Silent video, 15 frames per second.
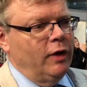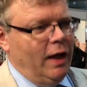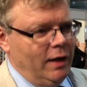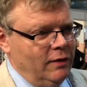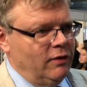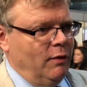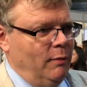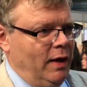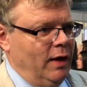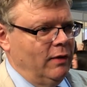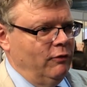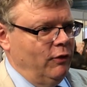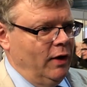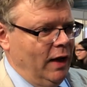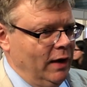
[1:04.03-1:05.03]
von Hand, gemacht,
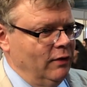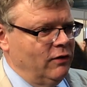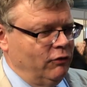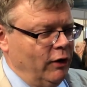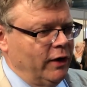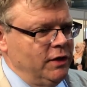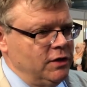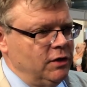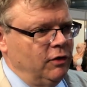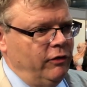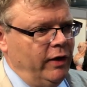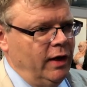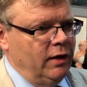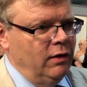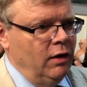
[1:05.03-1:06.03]
von Hand verrichtet
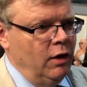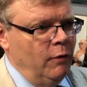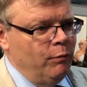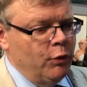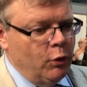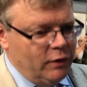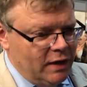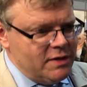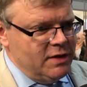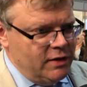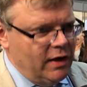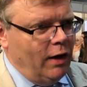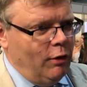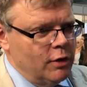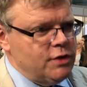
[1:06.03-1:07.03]
werden. Und das
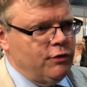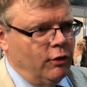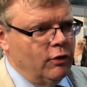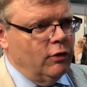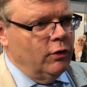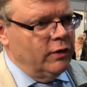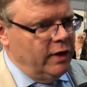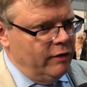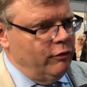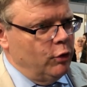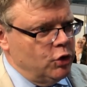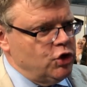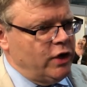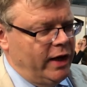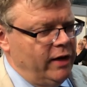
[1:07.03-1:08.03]
sind Herausforderungen, denen wir
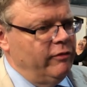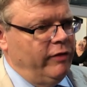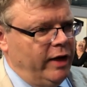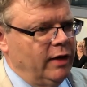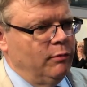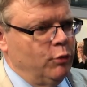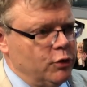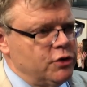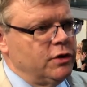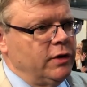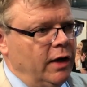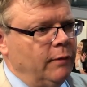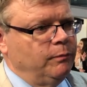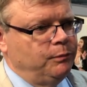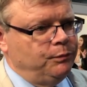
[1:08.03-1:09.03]
uns stellen werden
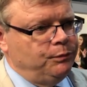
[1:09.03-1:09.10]
müssen. Ja.